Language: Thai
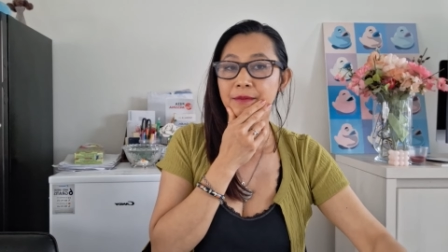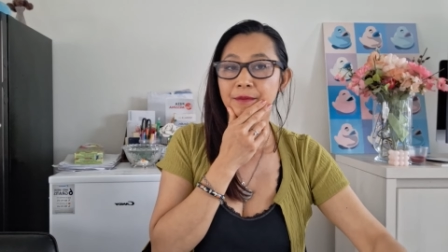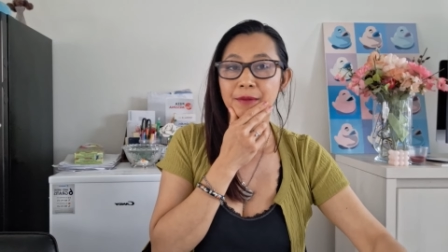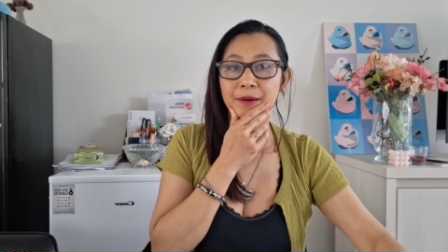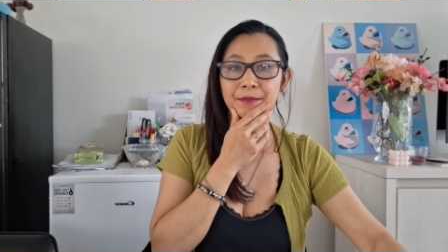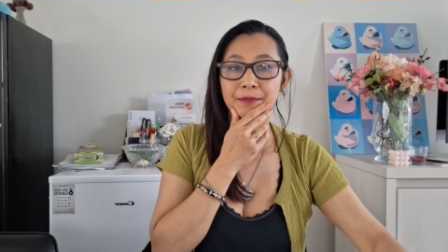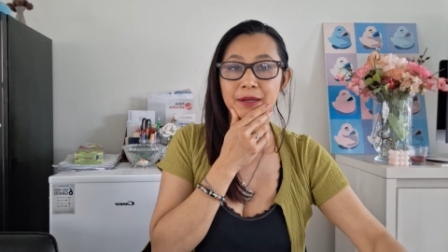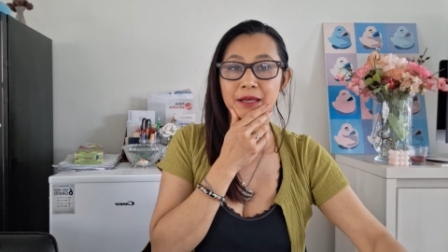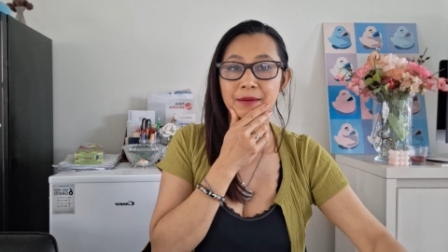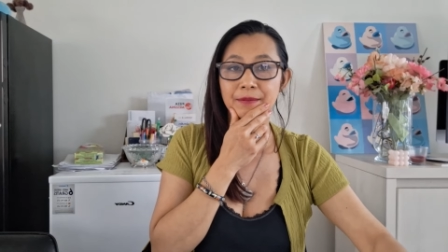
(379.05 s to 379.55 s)

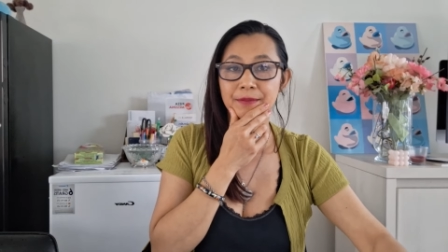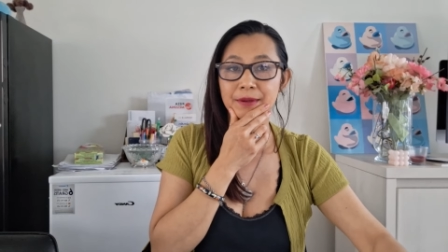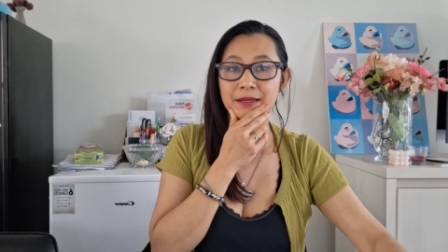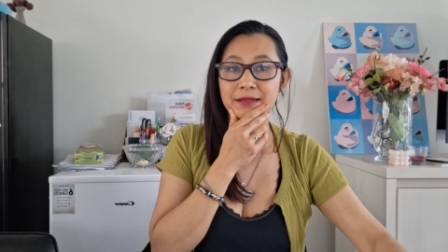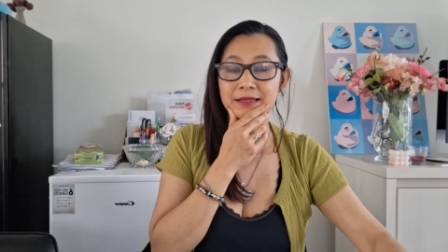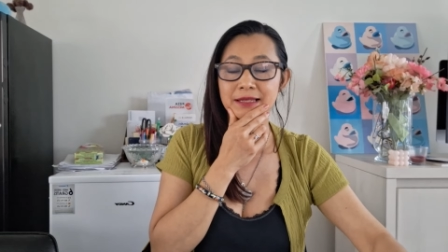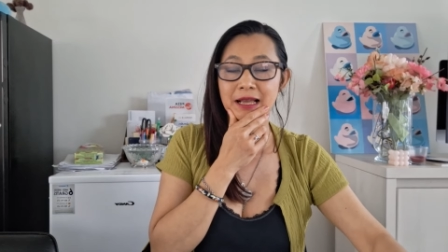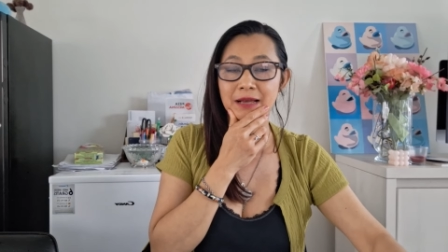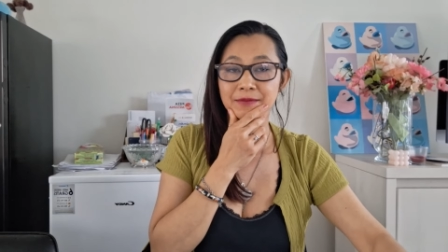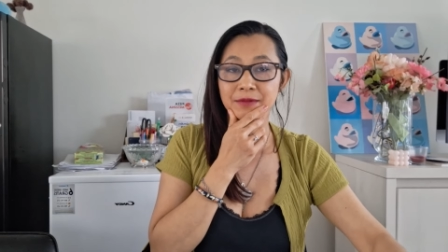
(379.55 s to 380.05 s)
มาเปลี่ยนเป็น
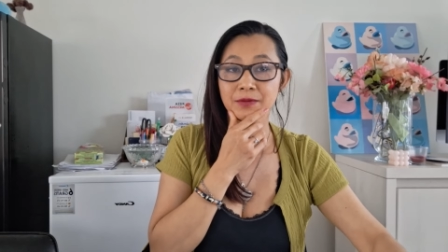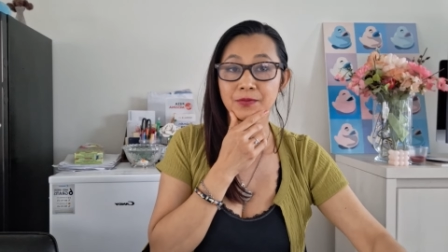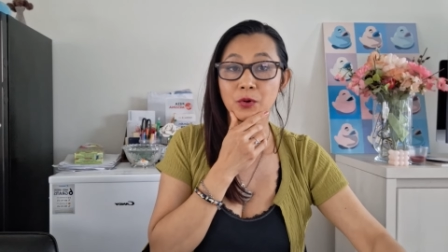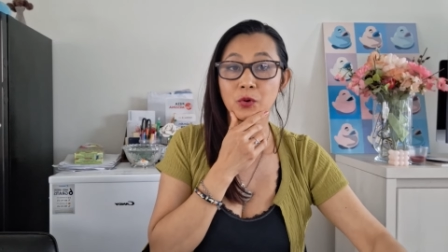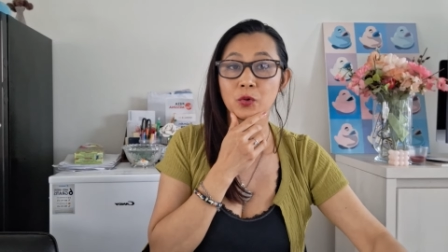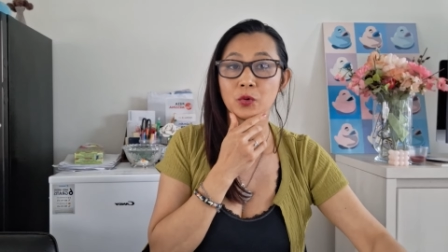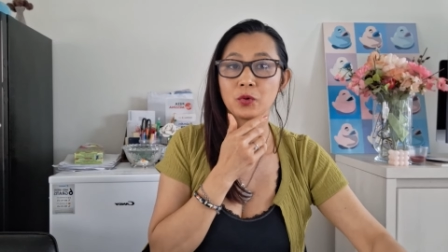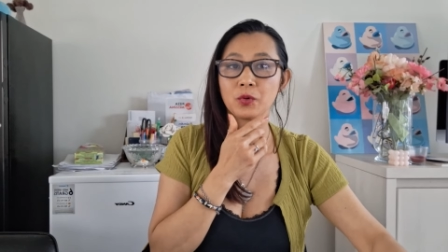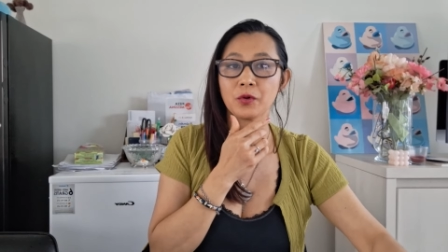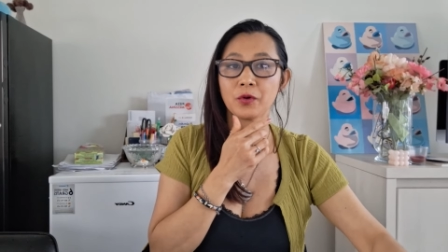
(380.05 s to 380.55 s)

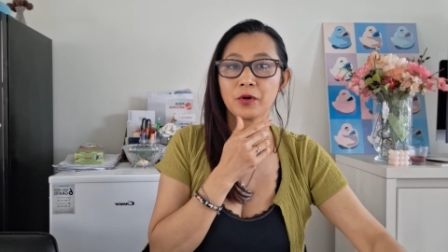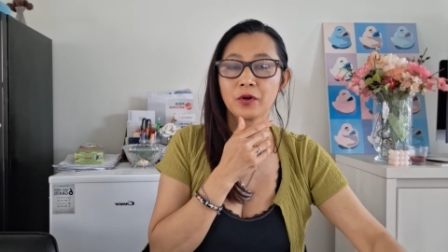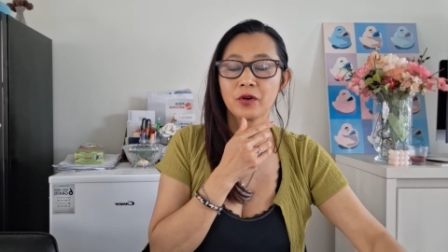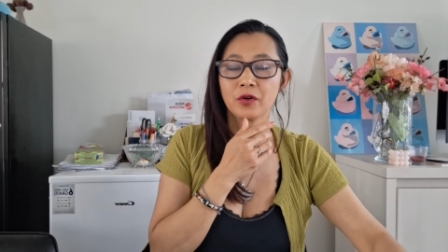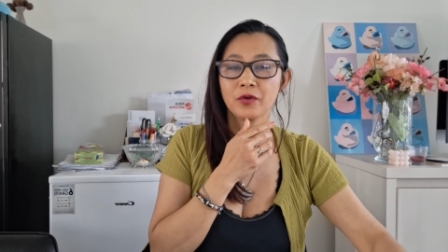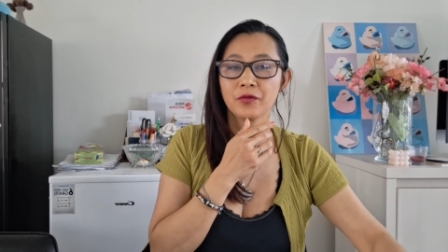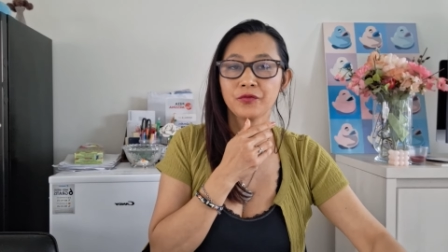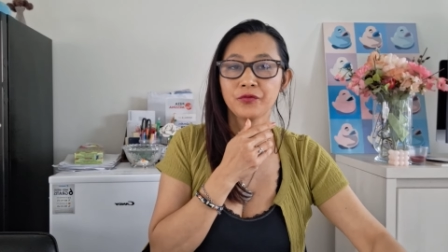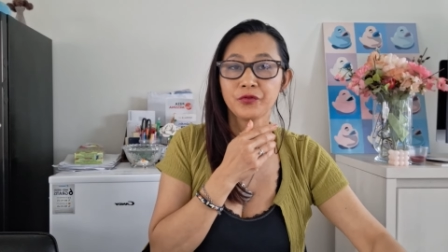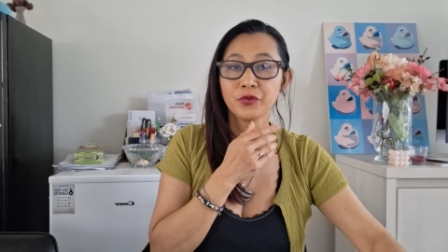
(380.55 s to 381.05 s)

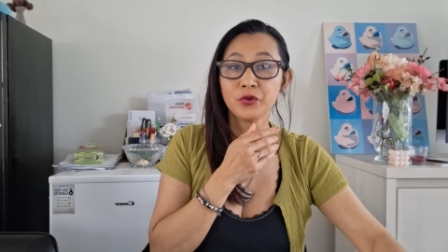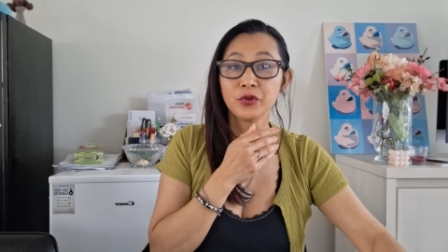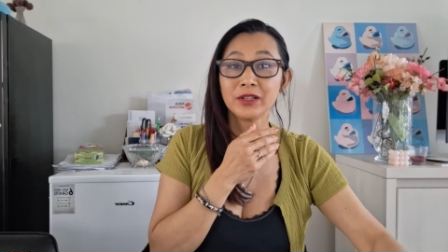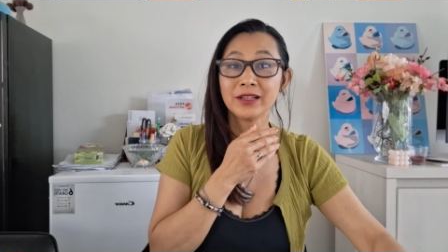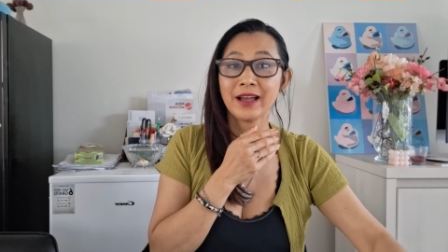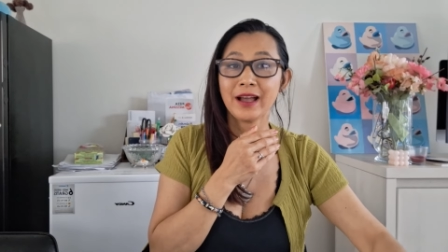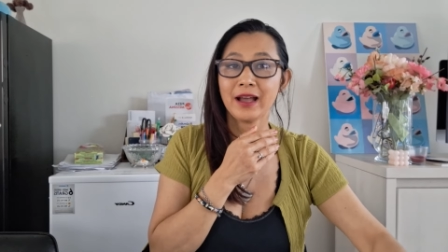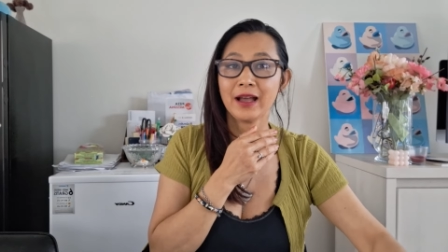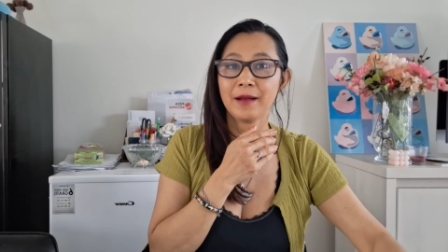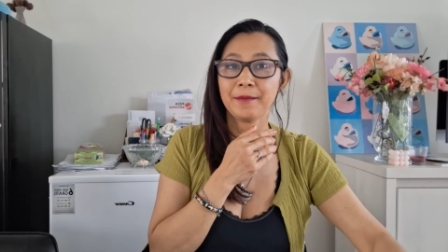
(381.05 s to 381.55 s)
36 full
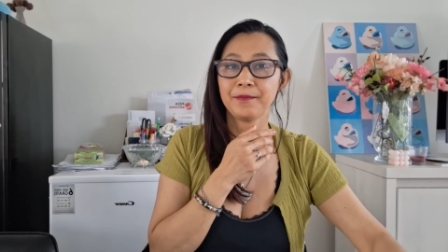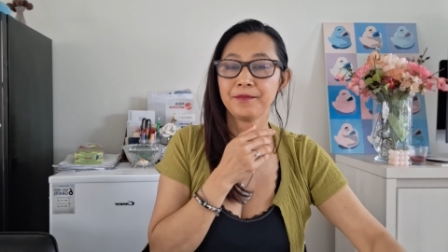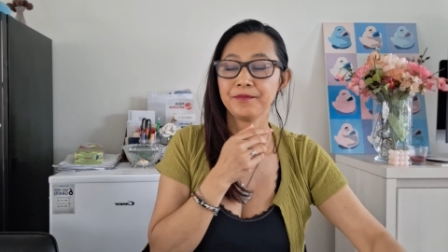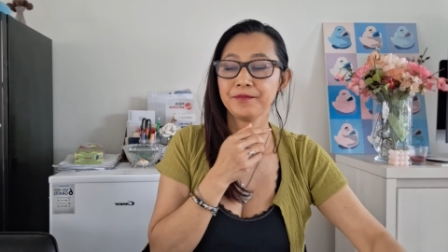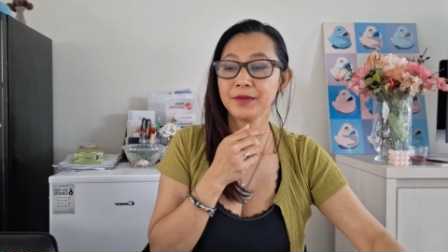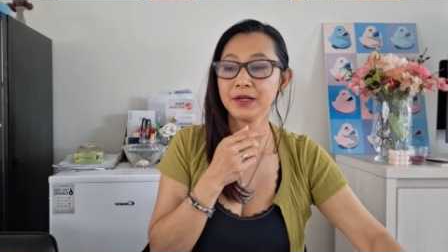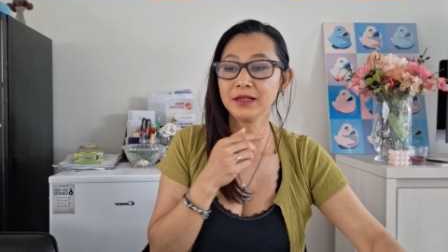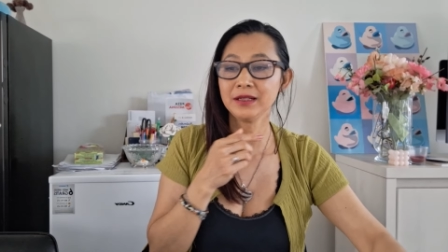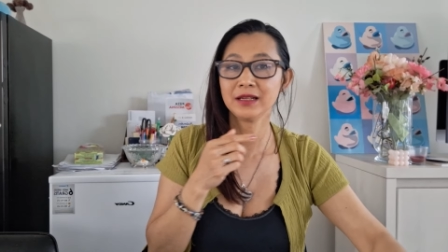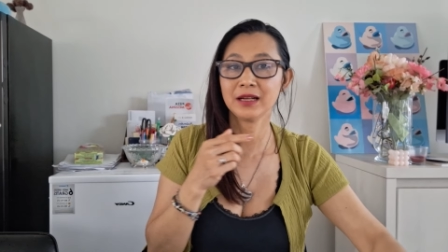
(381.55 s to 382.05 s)
time
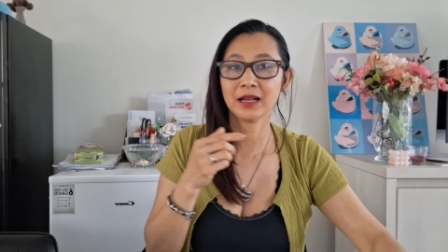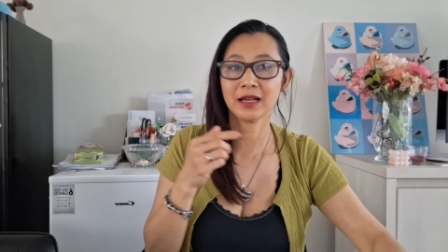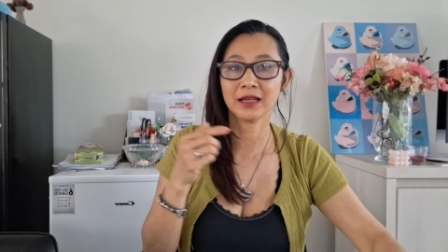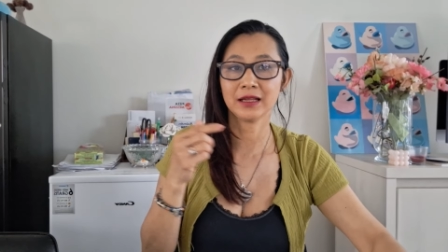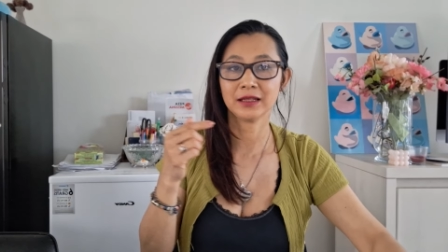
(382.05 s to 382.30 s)
เมื่อ